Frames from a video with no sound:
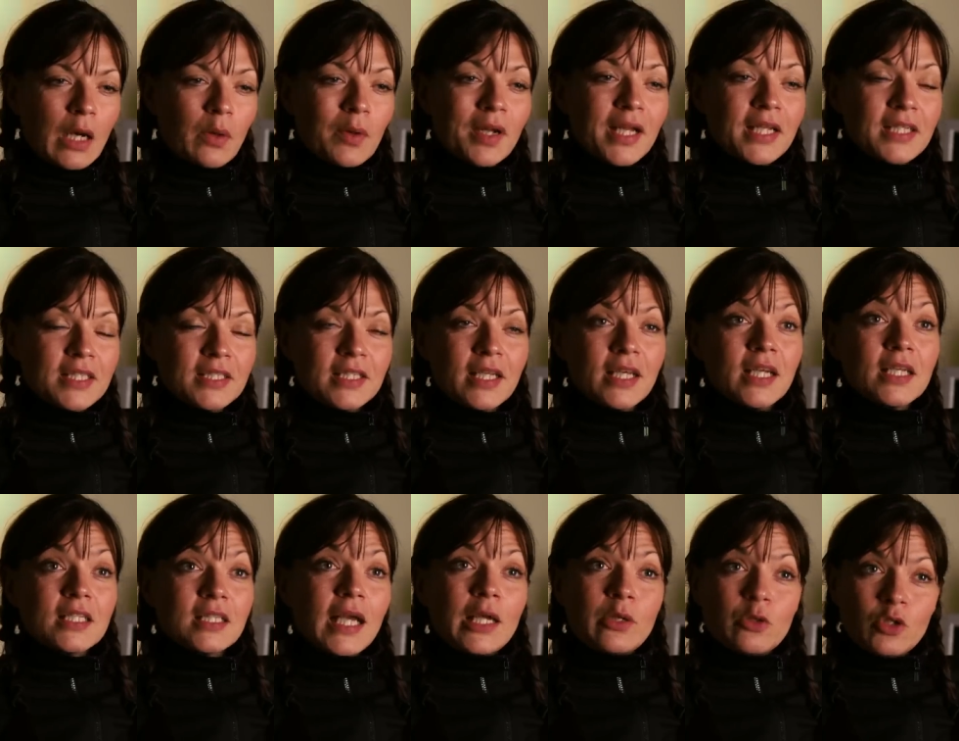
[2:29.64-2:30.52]
Lara jetzt ja
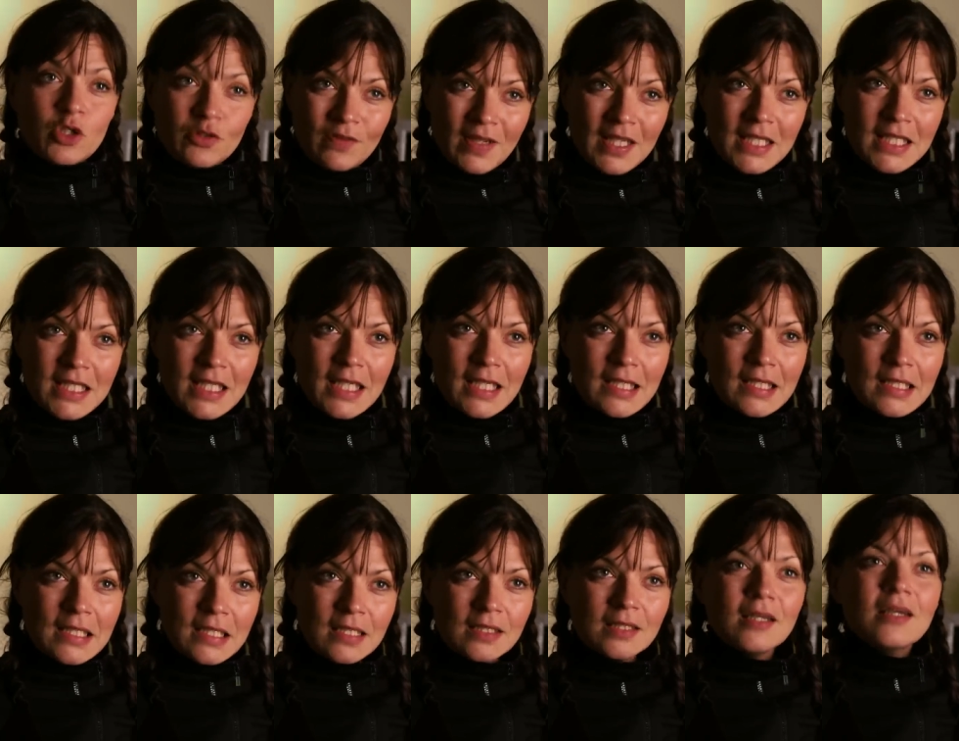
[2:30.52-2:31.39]
erst 21
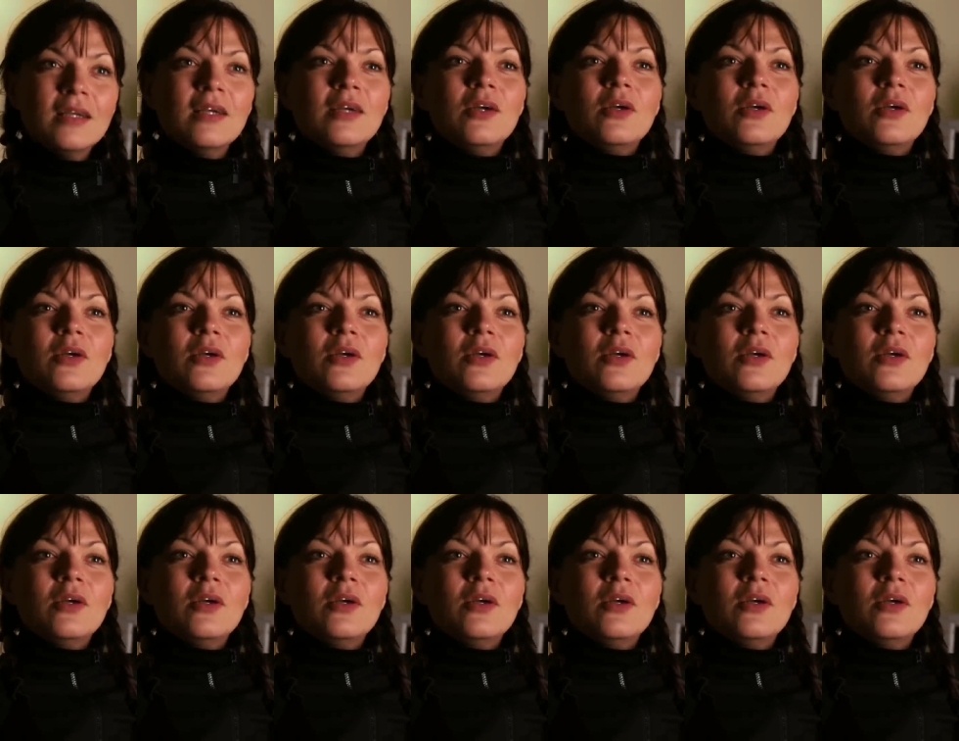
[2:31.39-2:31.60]
ist,